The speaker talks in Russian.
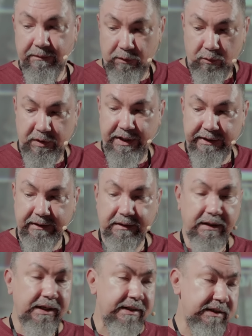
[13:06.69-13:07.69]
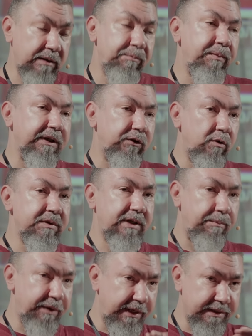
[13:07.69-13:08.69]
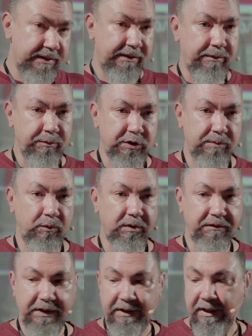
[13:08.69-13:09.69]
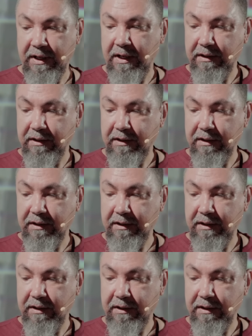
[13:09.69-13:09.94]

Ну и этот логотип потом с обрезанной уже буквой